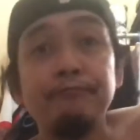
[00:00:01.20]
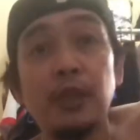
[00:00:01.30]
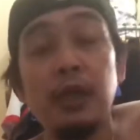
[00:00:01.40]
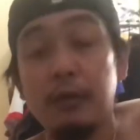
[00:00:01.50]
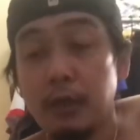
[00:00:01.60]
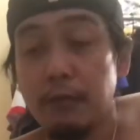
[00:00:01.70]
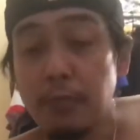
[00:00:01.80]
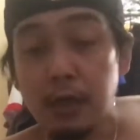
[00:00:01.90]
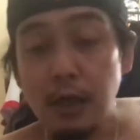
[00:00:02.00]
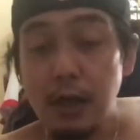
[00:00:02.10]
Nay, nay
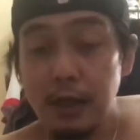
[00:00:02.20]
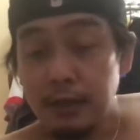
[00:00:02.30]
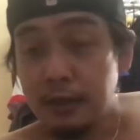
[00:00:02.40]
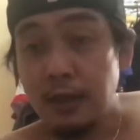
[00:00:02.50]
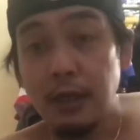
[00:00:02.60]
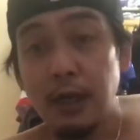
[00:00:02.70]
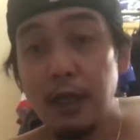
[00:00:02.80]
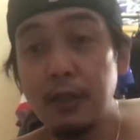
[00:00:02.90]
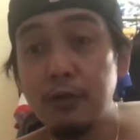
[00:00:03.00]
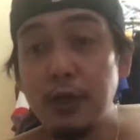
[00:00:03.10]
baga
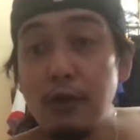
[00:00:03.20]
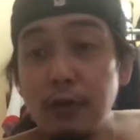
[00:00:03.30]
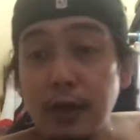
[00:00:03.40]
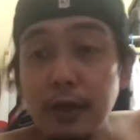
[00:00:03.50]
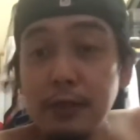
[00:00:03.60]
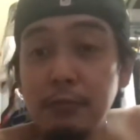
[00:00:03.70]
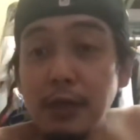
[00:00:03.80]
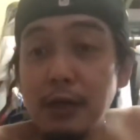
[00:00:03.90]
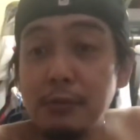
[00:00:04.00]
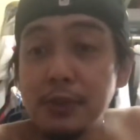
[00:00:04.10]
aldaw tayo gagayam ka
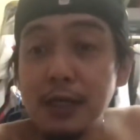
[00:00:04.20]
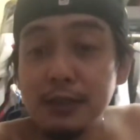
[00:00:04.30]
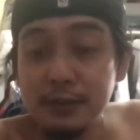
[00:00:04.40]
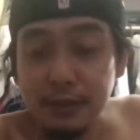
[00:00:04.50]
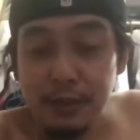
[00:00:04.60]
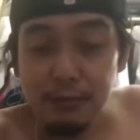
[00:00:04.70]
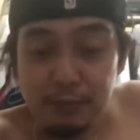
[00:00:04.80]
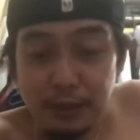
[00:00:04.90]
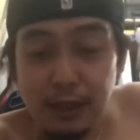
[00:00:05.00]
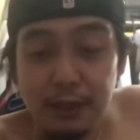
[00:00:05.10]
kakapsat. Nay,
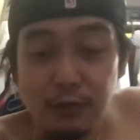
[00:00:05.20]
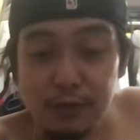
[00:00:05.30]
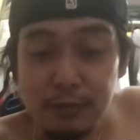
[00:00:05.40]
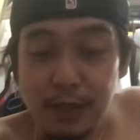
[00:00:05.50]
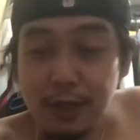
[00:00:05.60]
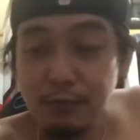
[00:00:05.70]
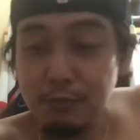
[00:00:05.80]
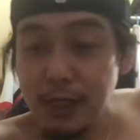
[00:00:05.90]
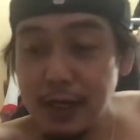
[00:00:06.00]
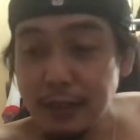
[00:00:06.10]
mga aldaw tayo mga
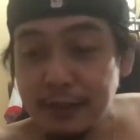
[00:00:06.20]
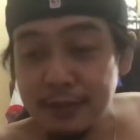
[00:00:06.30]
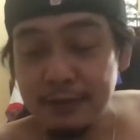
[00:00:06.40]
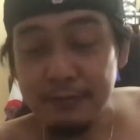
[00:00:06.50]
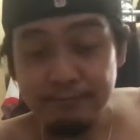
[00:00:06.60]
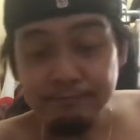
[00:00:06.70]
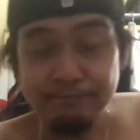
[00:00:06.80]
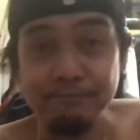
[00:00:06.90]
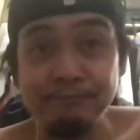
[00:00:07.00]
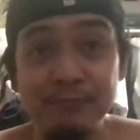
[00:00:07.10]
manahon. Hmm.
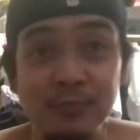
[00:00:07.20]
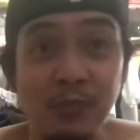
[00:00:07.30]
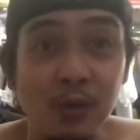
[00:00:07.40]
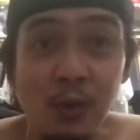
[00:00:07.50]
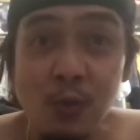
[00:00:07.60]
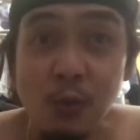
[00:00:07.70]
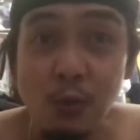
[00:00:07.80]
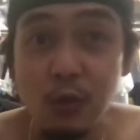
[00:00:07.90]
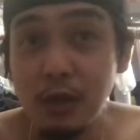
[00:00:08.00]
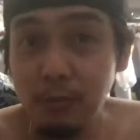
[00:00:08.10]

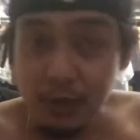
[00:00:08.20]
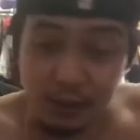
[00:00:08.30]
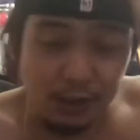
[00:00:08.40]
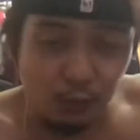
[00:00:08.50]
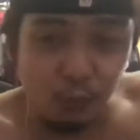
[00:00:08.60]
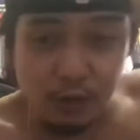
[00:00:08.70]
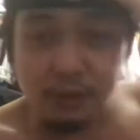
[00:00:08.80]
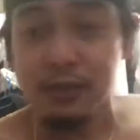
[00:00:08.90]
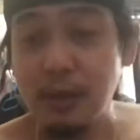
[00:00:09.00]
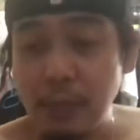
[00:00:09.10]
Una yung bulagar ko tal.
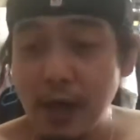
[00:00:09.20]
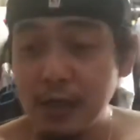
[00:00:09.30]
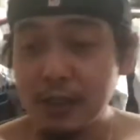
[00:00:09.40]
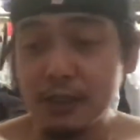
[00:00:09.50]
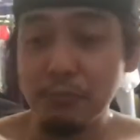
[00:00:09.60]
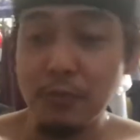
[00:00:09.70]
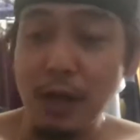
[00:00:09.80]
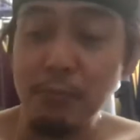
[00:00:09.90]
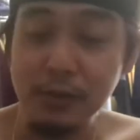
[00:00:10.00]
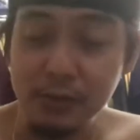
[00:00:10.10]
Paano ang
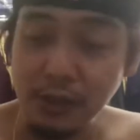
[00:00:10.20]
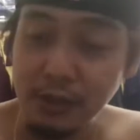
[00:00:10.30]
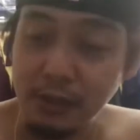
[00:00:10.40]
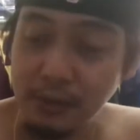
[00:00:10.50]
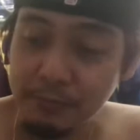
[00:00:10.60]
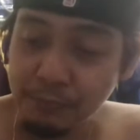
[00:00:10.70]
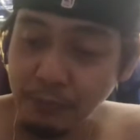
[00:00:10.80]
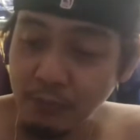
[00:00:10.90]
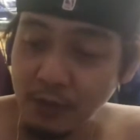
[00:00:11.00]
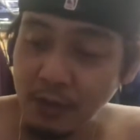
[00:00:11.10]
simabat ti
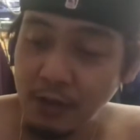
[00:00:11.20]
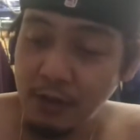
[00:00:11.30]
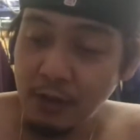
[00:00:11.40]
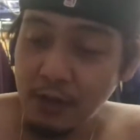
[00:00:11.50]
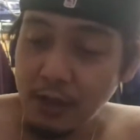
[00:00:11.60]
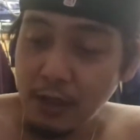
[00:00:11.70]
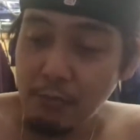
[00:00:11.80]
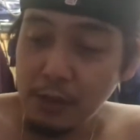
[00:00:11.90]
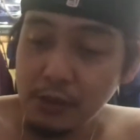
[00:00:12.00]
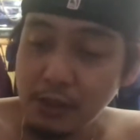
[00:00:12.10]

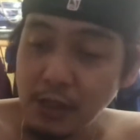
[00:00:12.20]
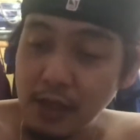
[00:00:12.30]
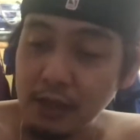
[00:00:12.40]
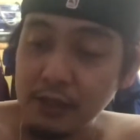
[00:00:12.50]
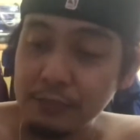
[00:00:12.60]
lambang tatay.